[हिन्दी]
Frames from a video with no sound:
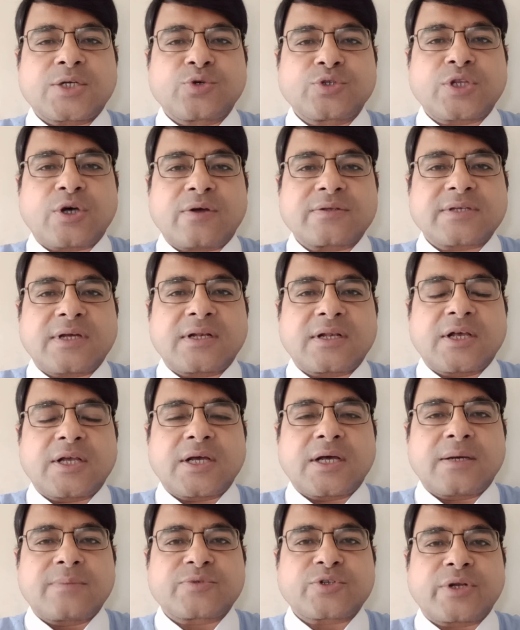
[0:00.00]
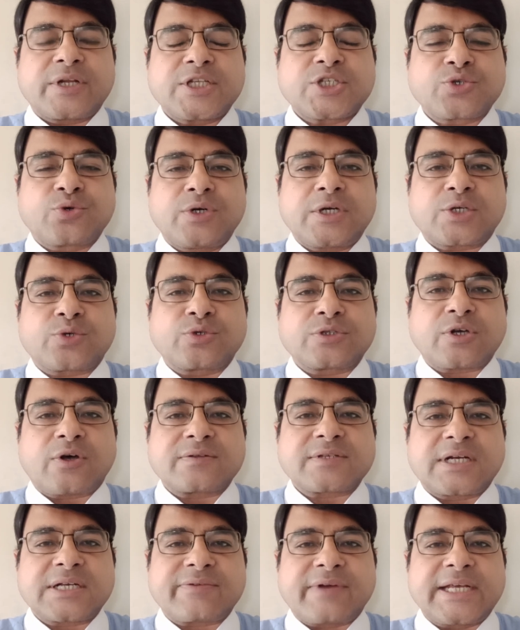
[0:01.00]
2000 सॉरी जून
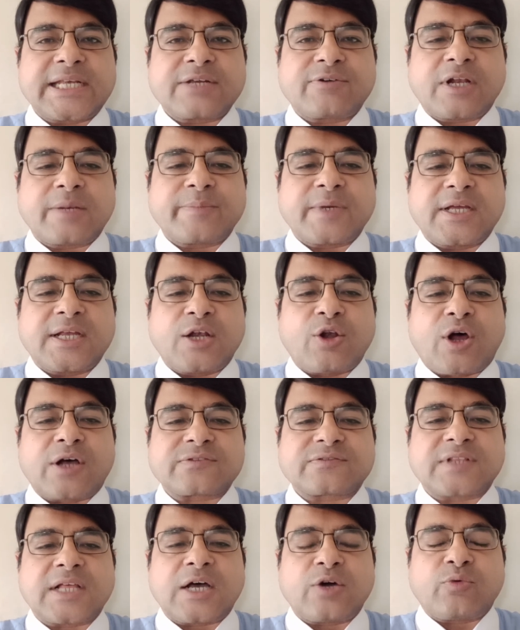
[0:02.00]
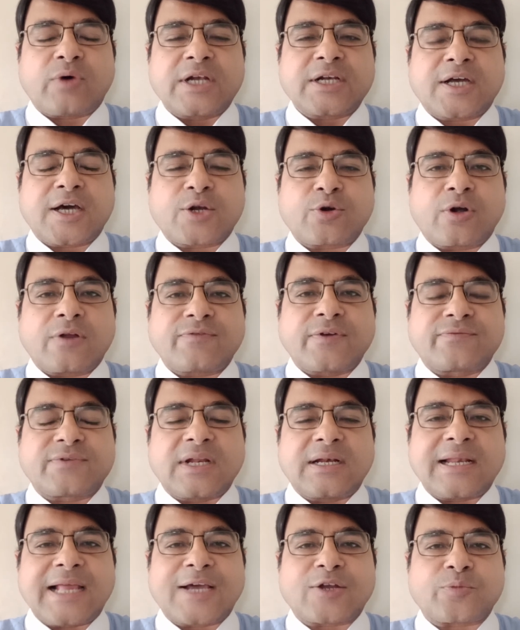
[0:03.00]
2021 में लॉस था वन करोड़
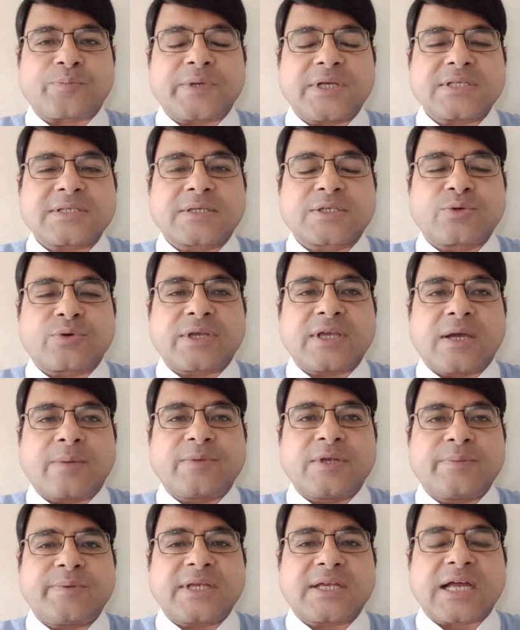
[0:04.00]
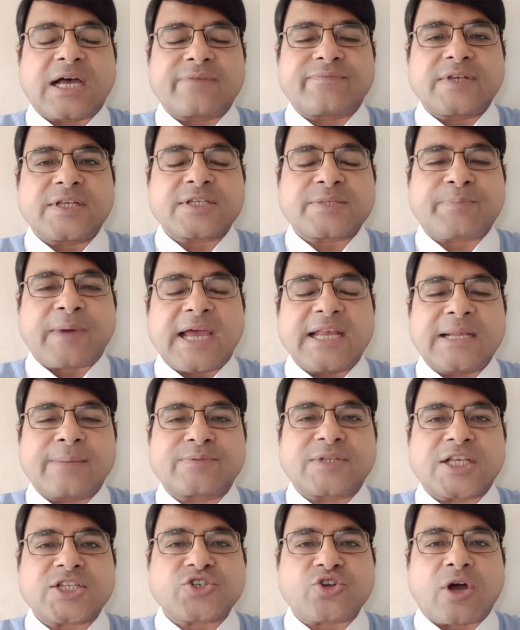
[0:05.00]
फिफ्टीन लाख रुपीज़ क्योंकि अभी भी काफ़ी
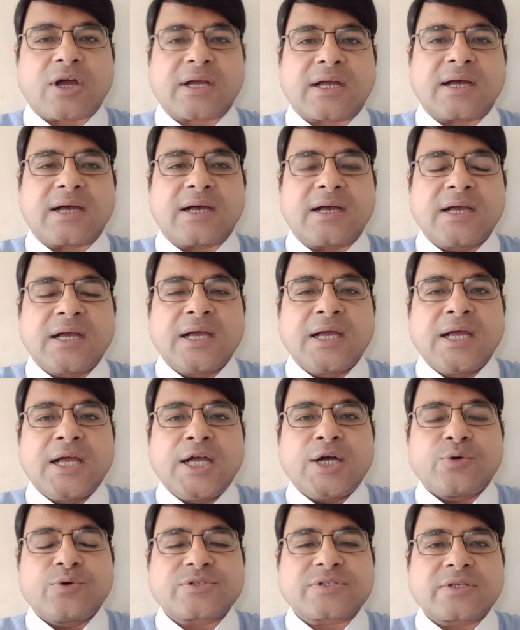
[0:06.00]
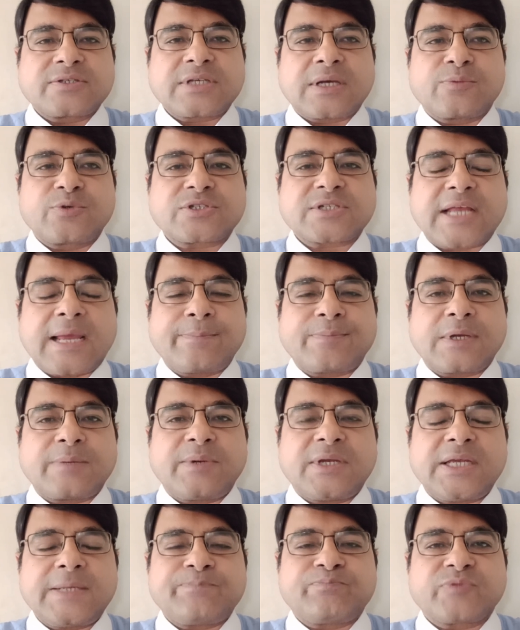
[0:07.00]
पाइलअप था स्टॉक का उस जब उस टाइम पे
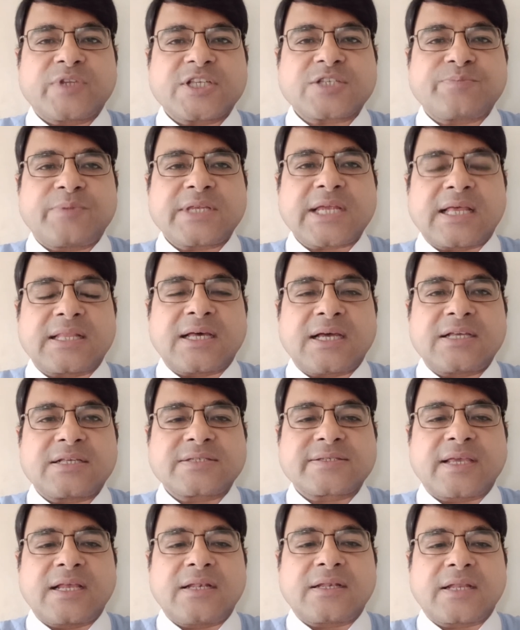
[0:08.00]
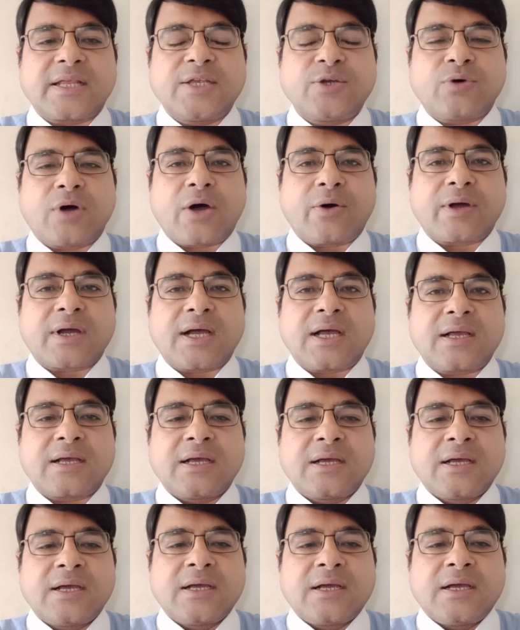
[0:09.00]
भी इसमें ज़्यादा सेल नहीं हुआ होगा
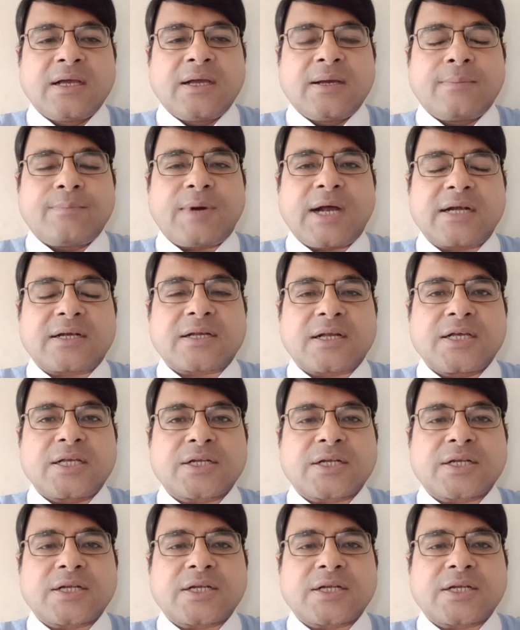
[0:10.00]
बट